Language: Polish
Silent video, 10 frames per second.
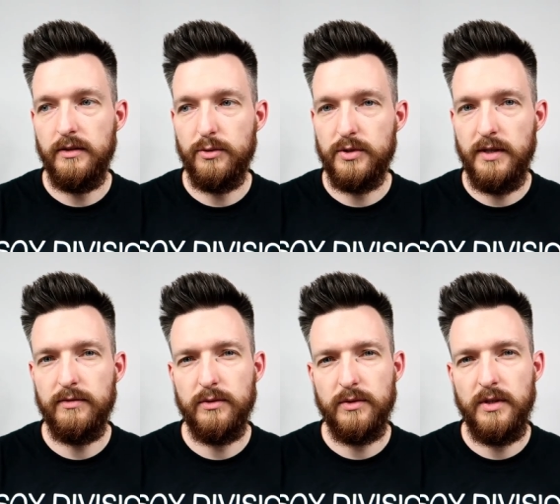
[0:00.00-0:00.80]
już
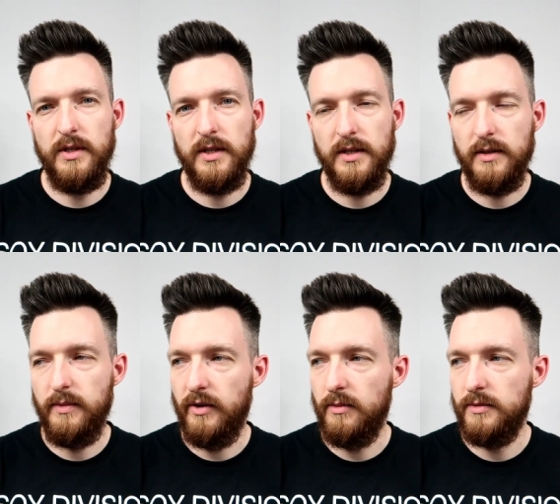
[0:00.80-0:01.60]
dawno nie
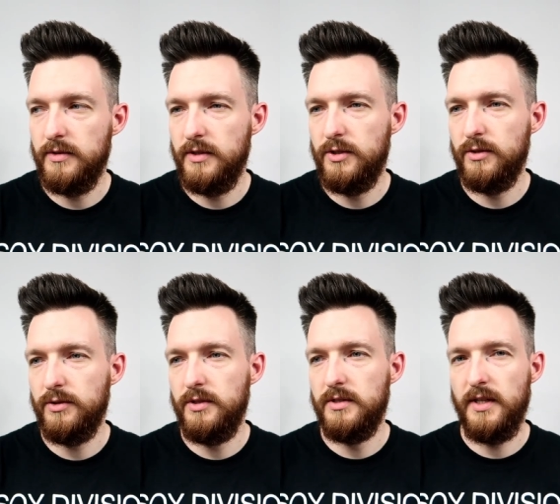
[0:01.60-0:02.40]
miałem
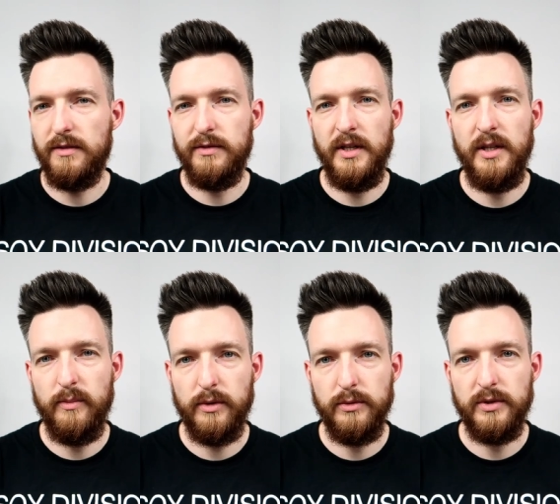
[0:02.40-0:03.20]
styczności z tak wydajnym
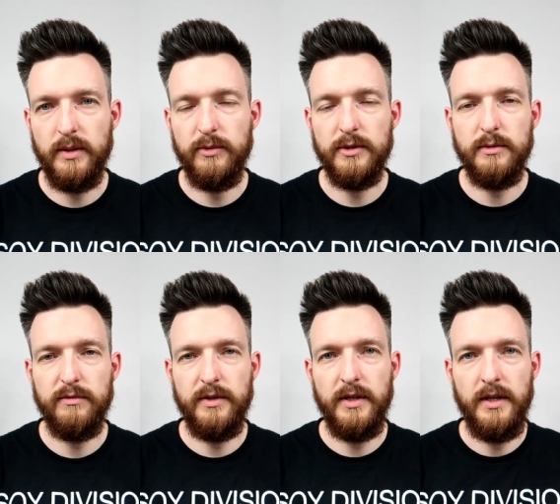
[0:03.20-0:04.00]
produktem.
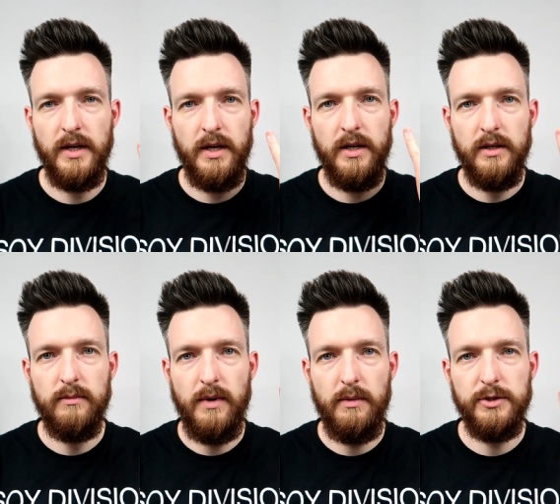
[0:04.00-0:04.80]
Dosłownie
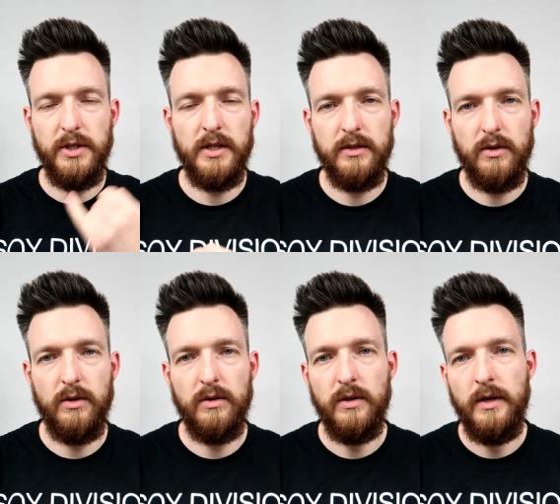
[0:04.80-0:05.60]
małe
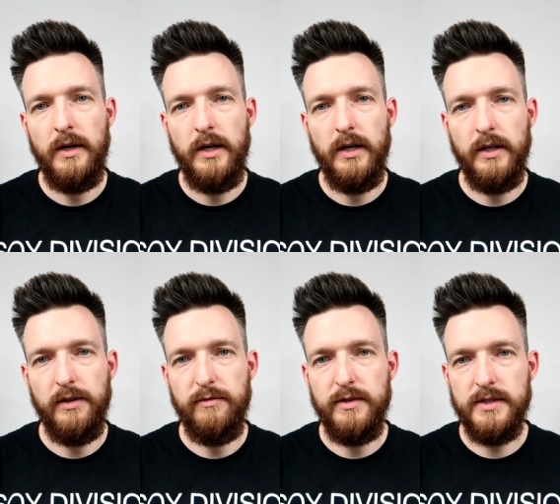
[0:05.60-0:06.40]
ziarenko
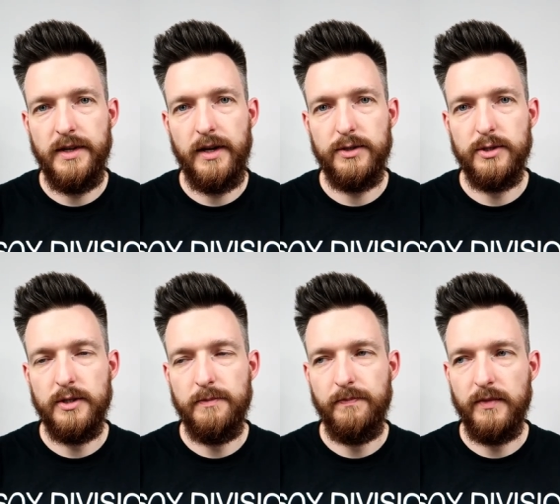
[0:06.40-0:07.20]
e,
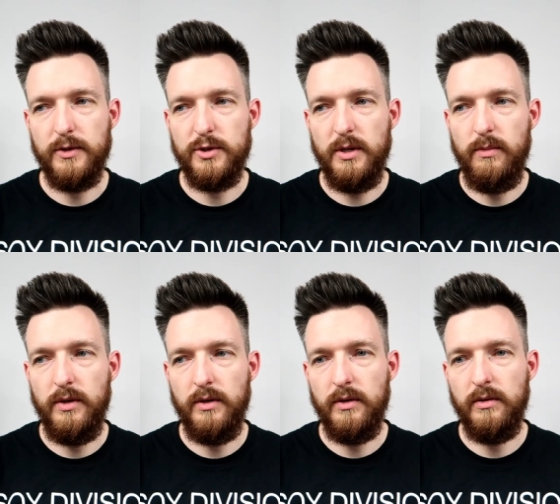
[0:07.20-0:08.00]
wystarczy,
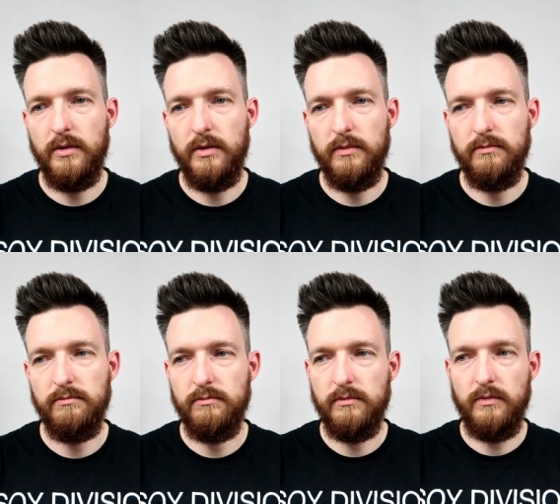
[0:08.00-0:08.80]
żeby
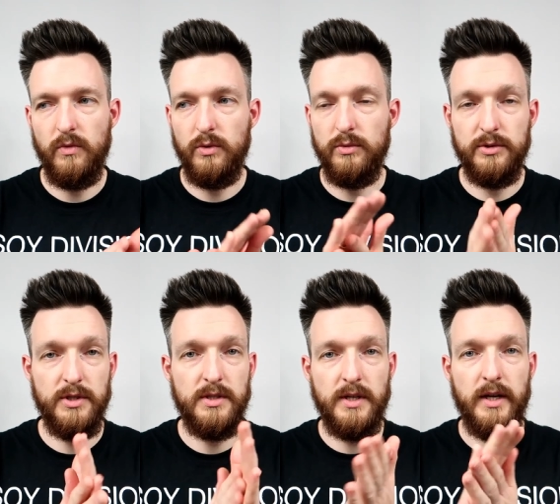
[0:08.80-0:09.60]

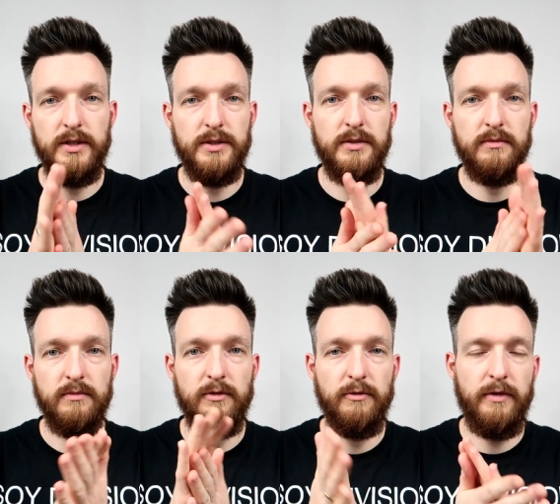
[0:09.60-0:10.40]
uzyskać
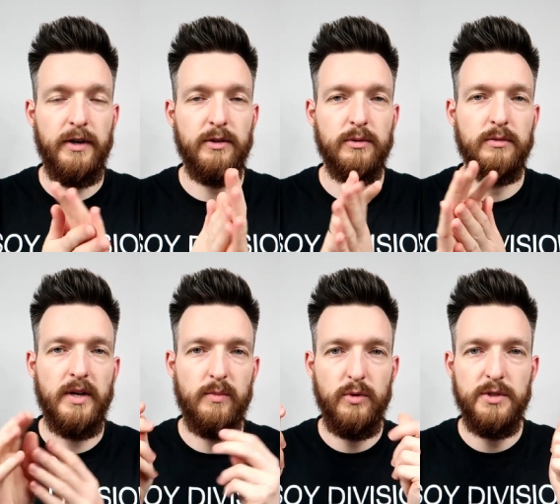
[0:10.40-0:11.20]
fajną
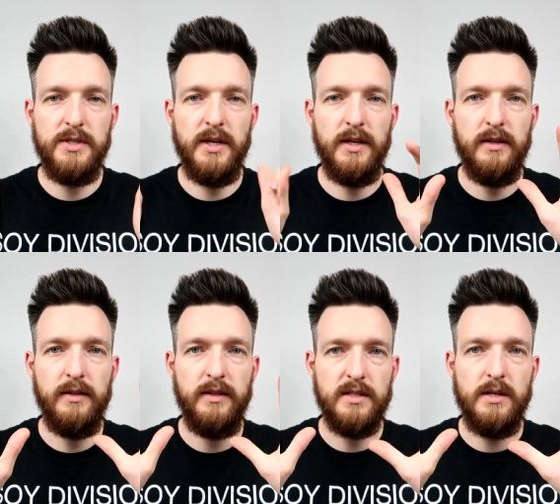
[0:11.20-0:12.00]
emulsję
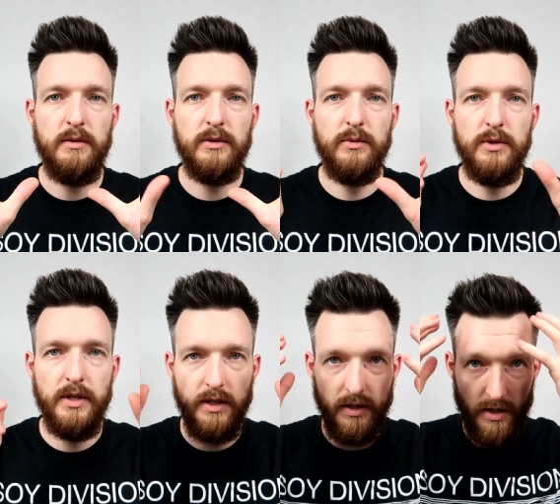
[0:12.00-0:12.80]
na całych
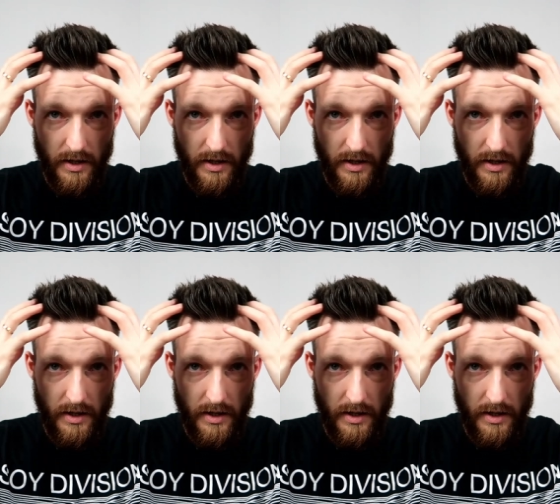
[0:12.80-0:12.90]
dłoniach